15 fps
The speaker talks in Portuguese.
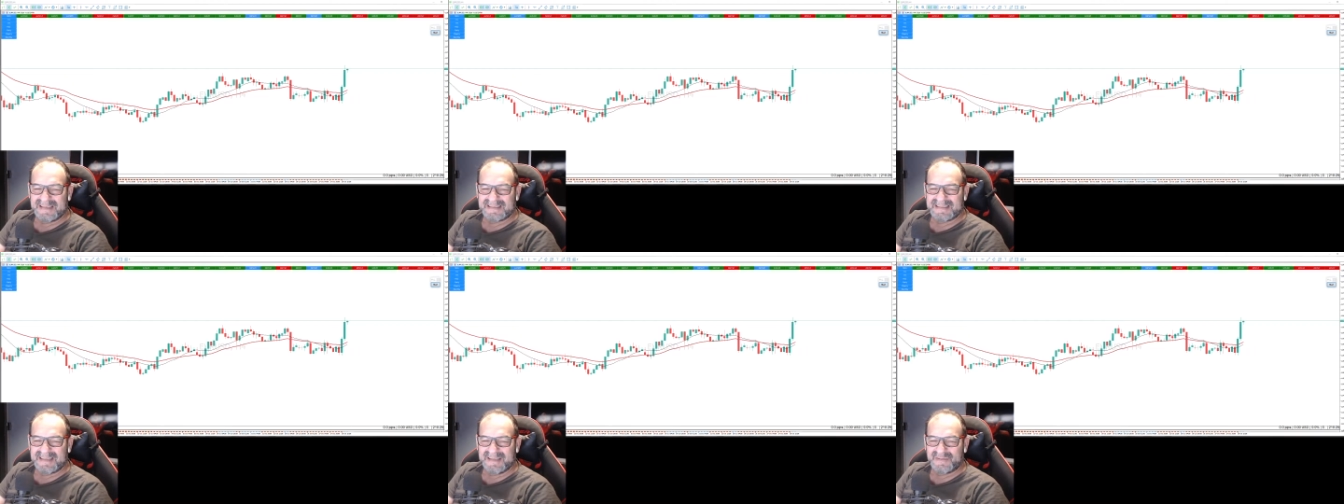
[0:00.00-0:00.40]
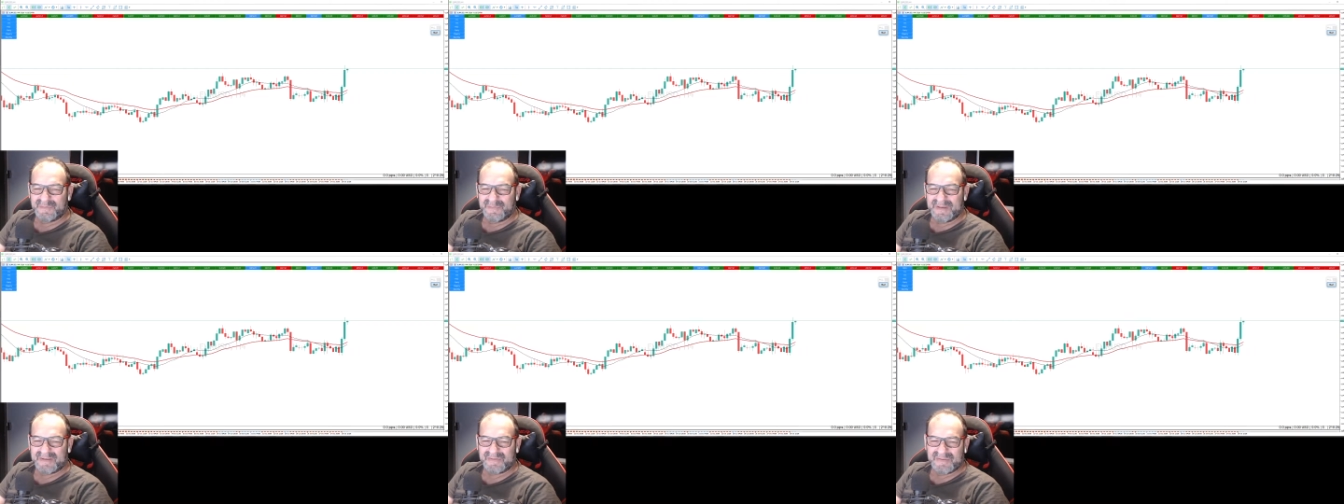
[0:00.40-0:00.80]
as três
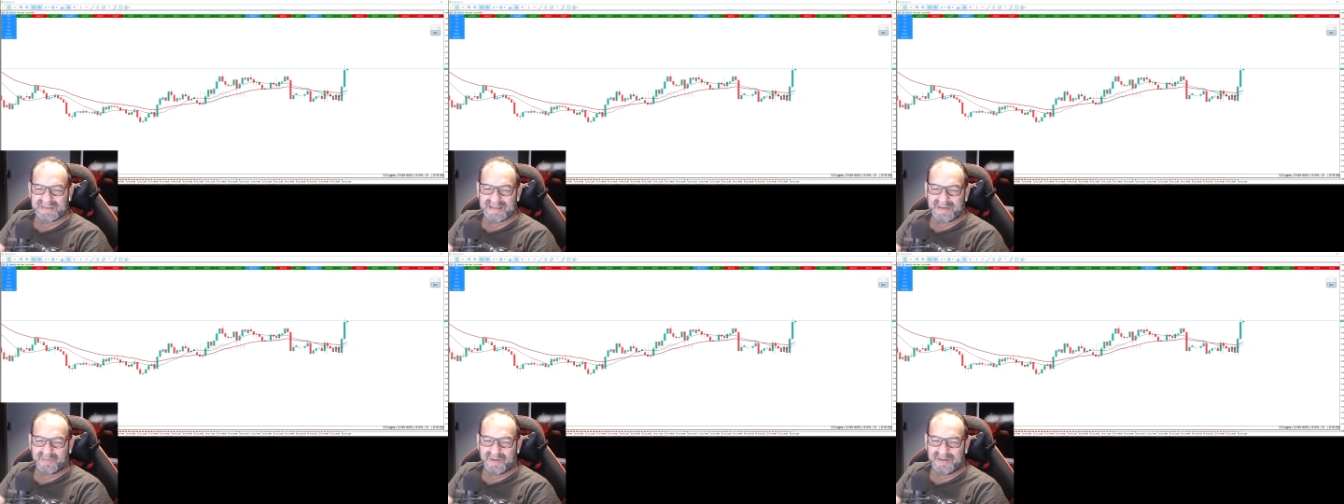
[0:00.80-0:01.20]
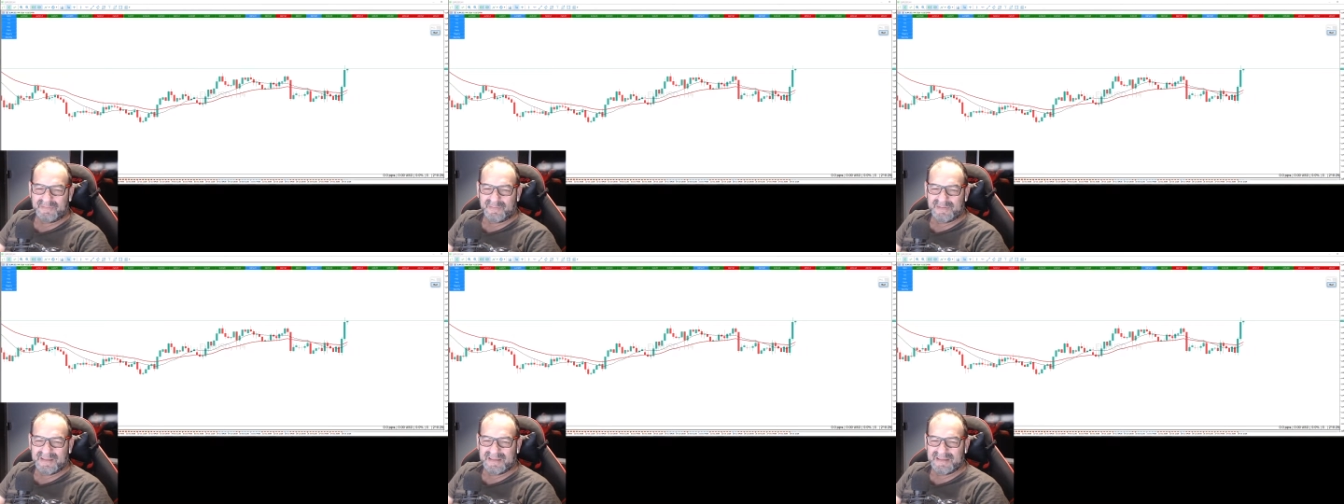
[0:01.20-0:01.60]
operações agora
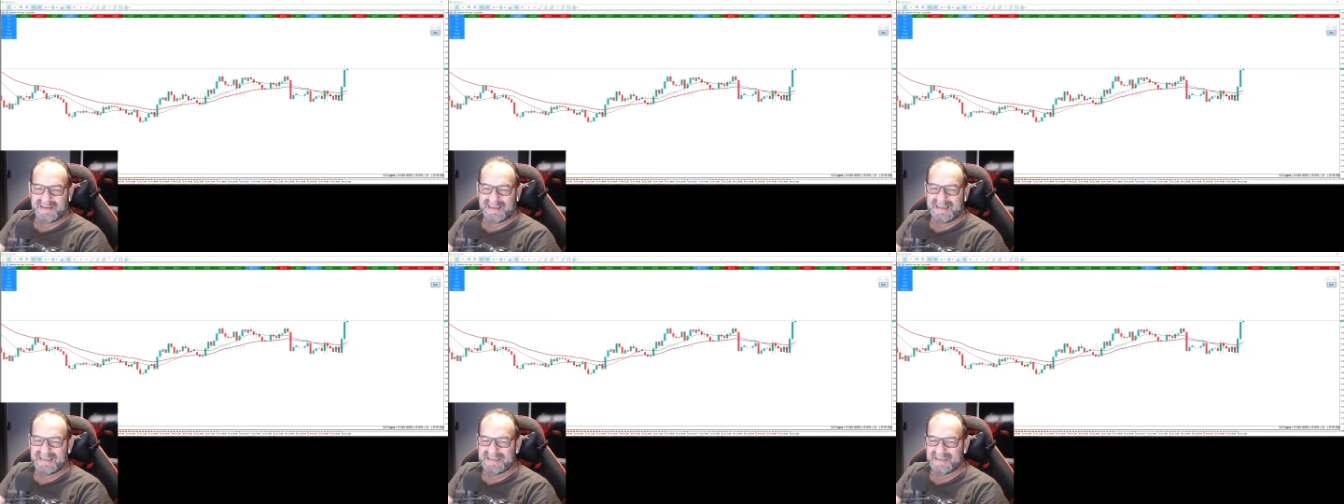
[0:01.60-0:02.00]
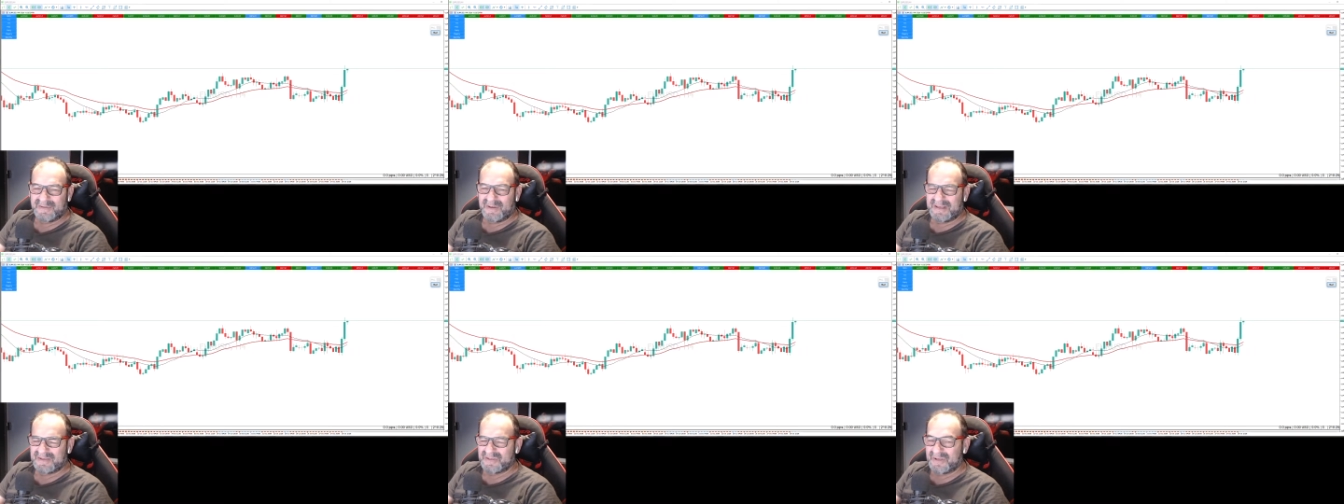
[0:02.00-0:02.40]
vão dando 15
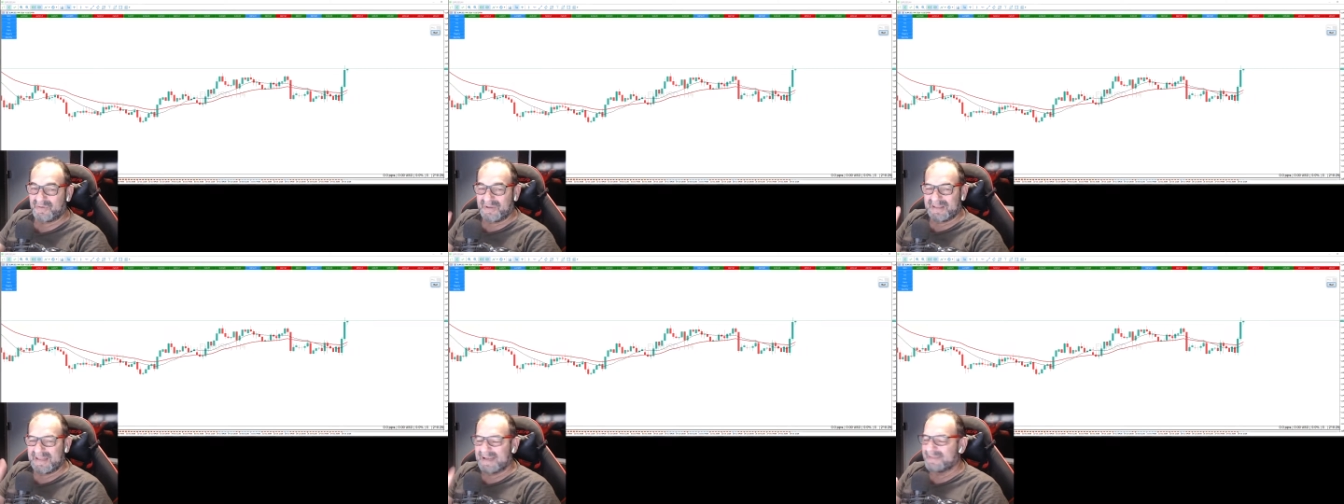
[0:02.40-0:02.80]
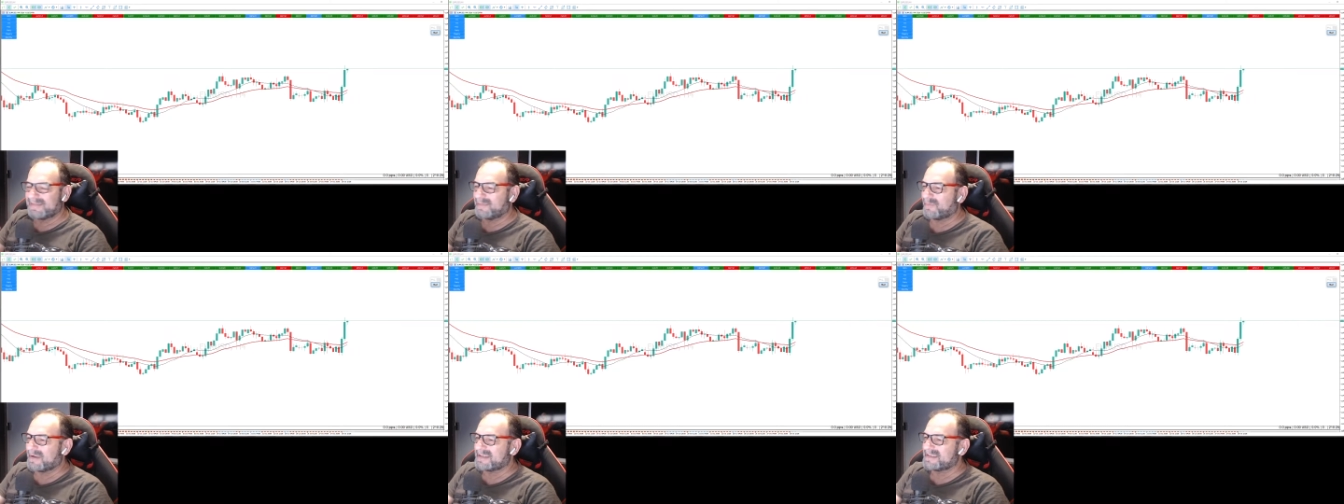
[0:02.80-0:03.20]
dólares, chegou a
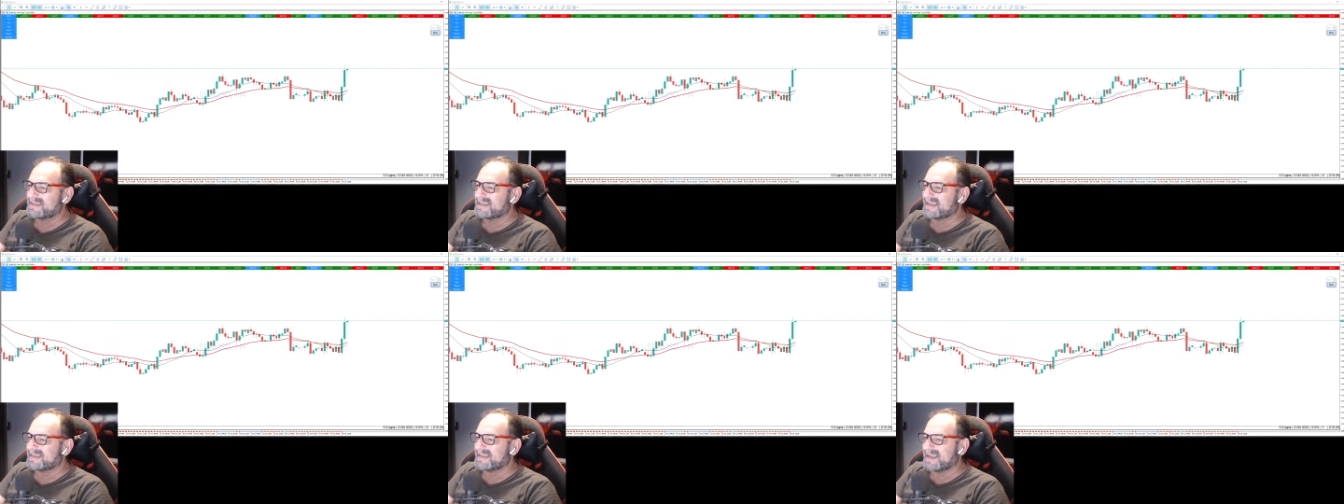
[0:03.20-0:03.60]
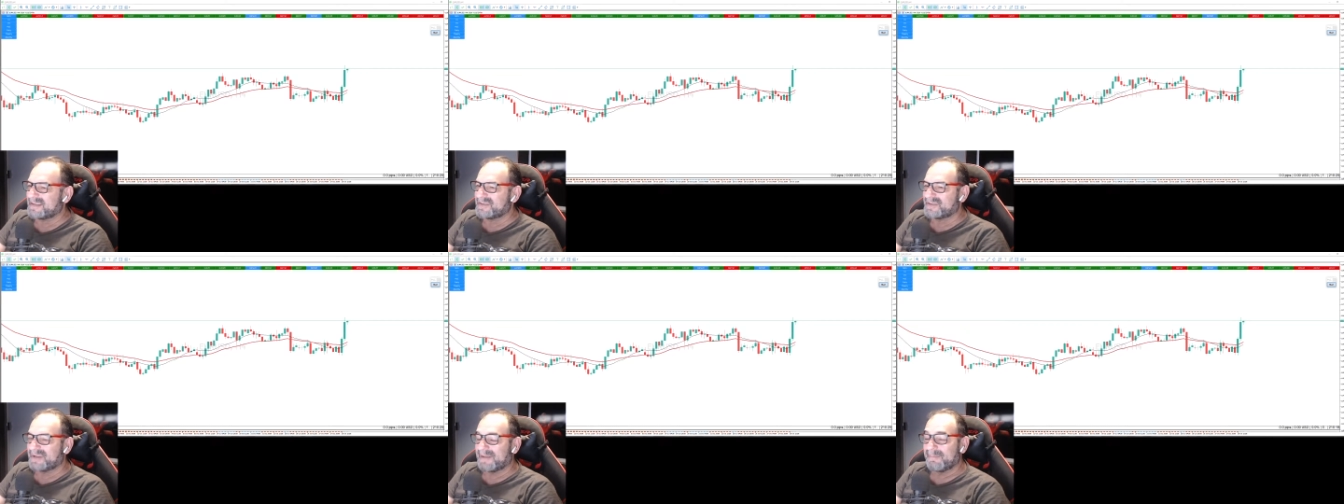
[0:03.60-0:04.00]
quase
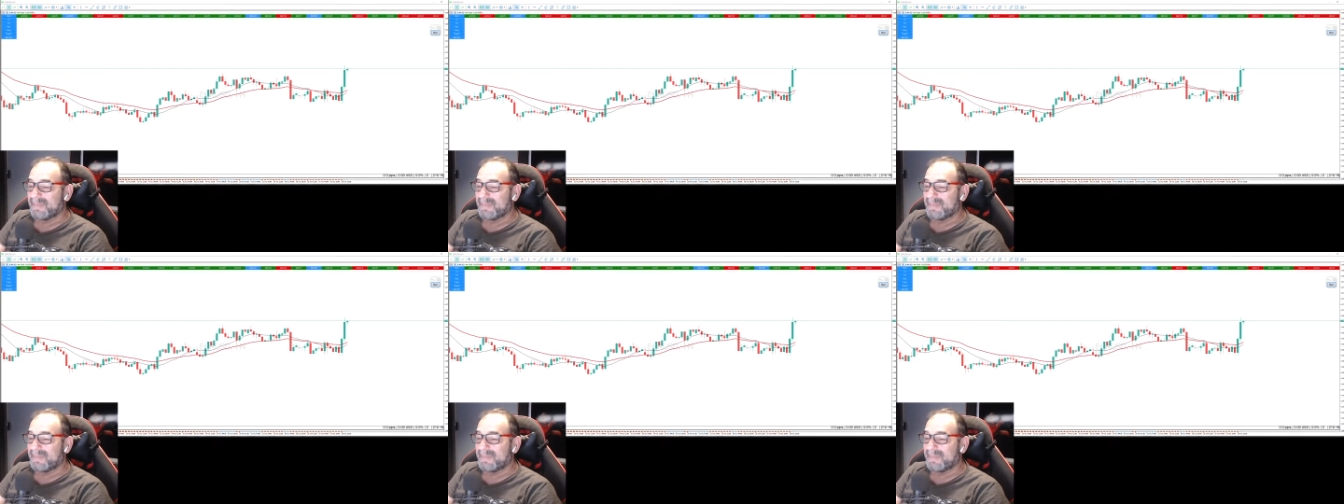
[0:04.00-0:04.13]
17 já.